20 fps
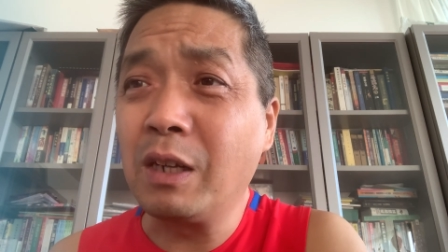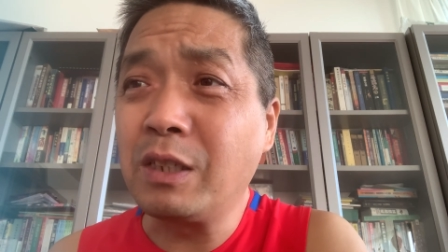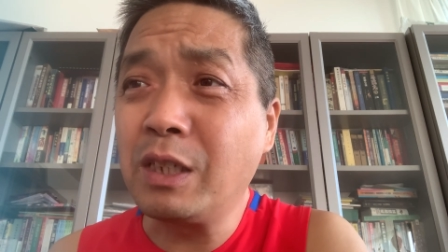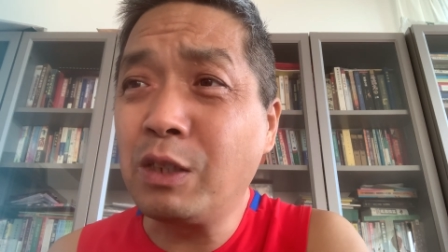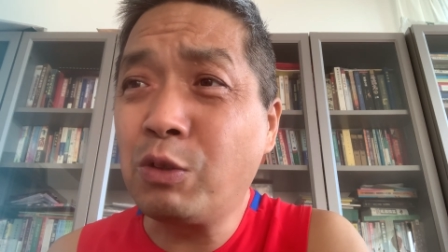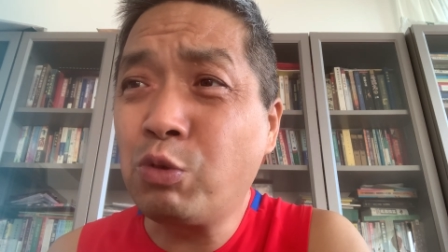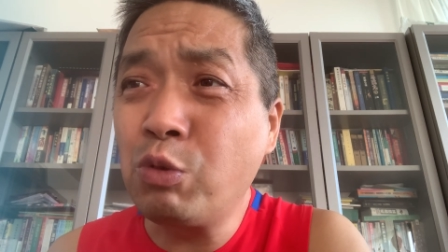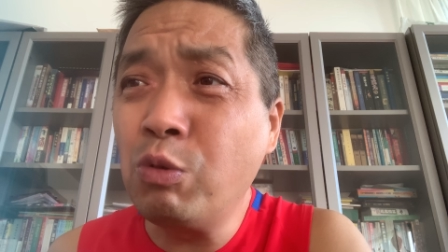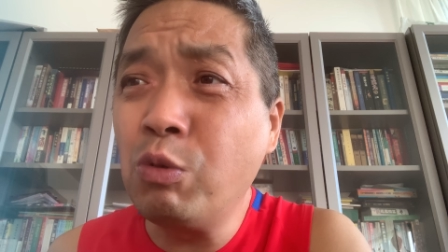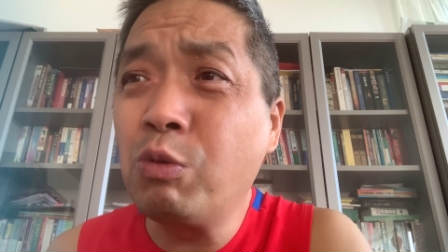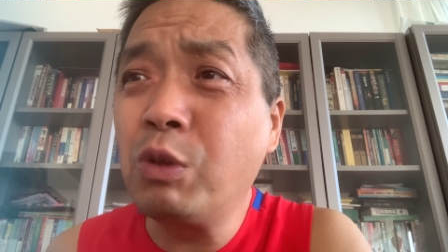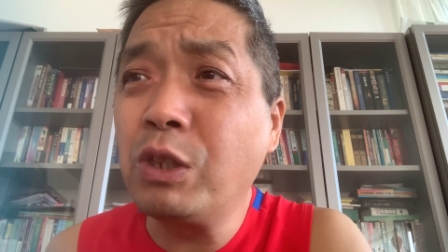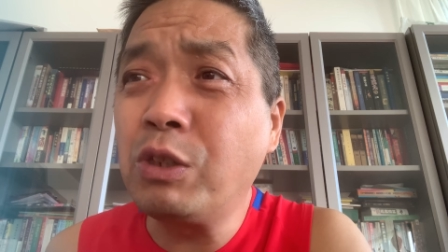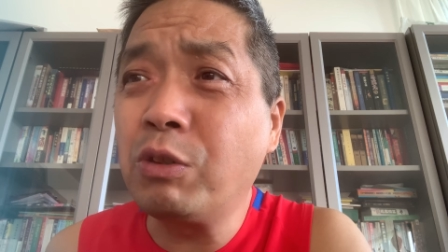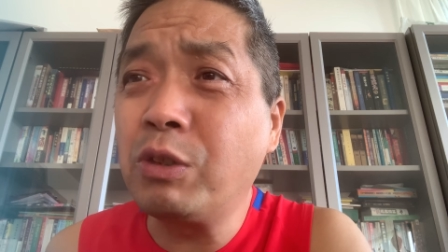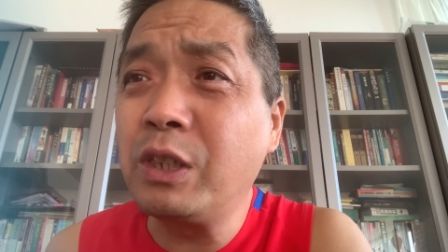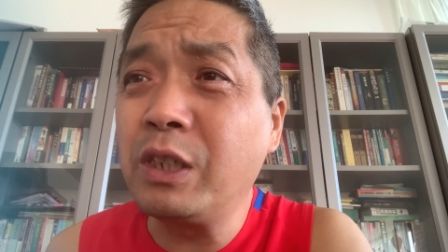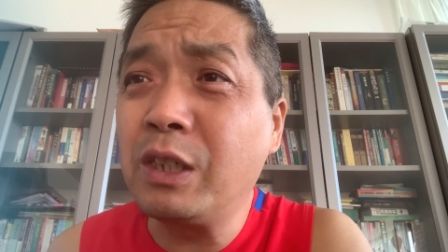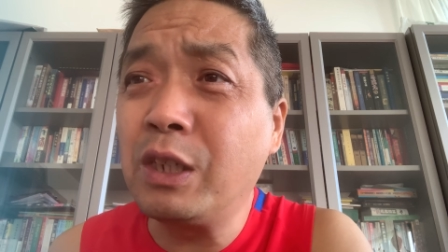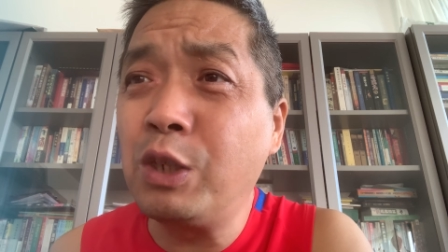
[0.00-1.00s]
这中国就
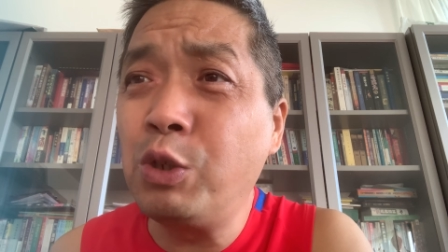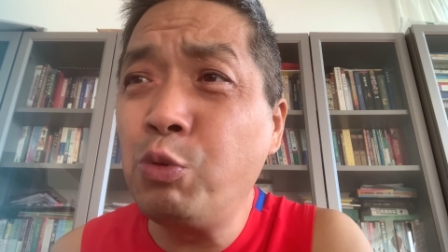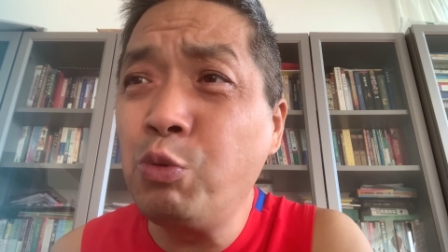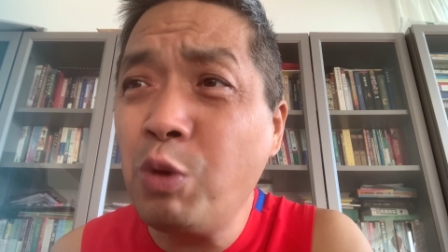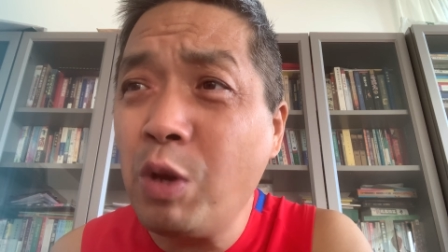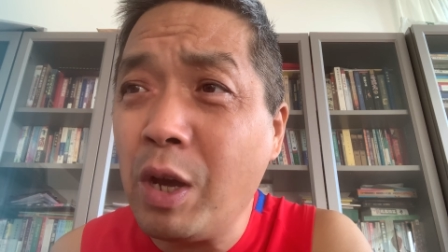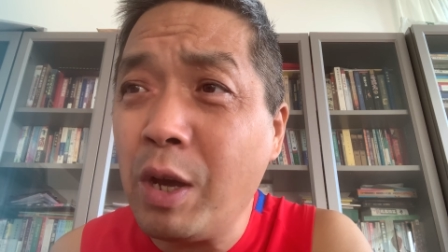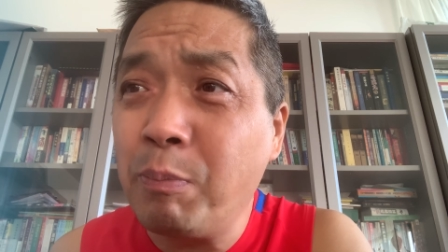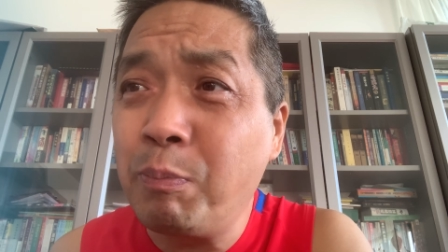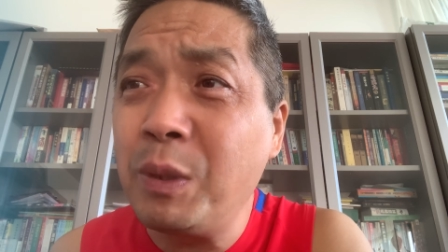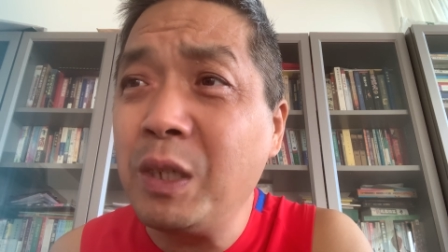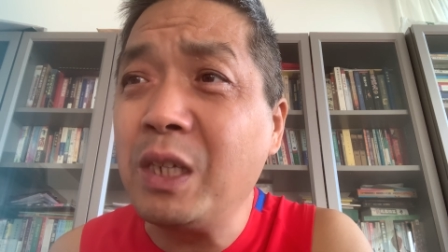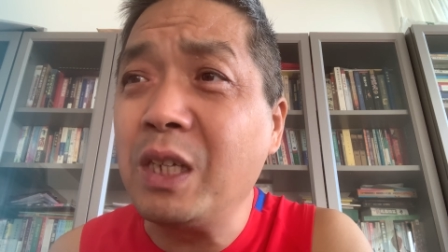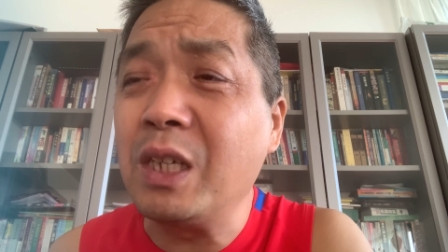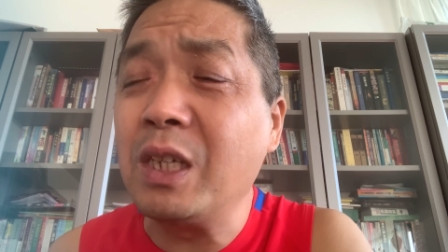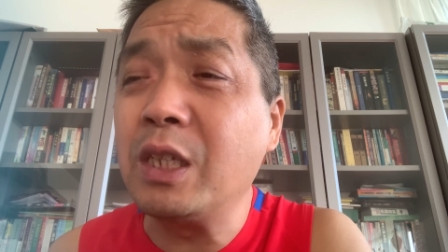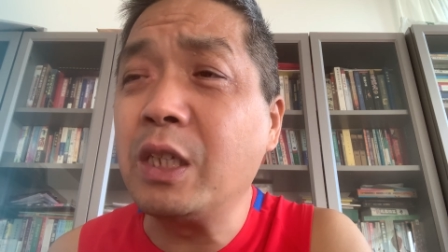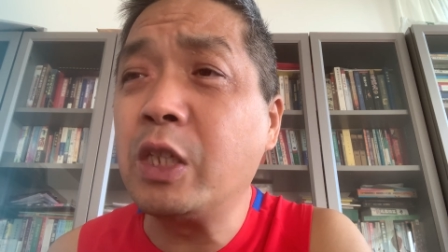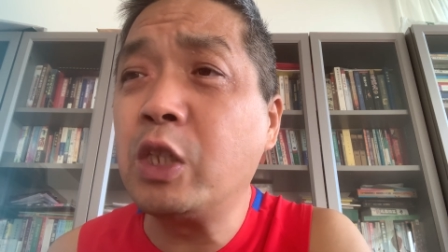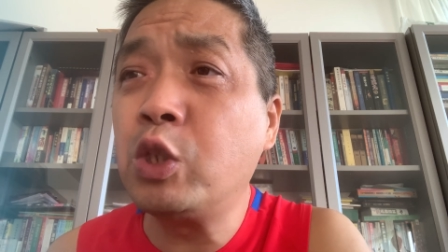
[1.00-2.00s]
是一个劣
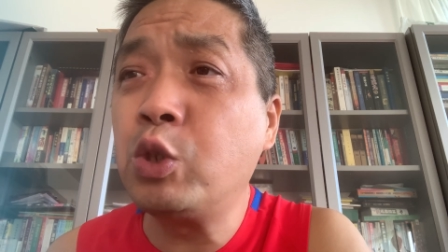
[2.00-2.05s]
币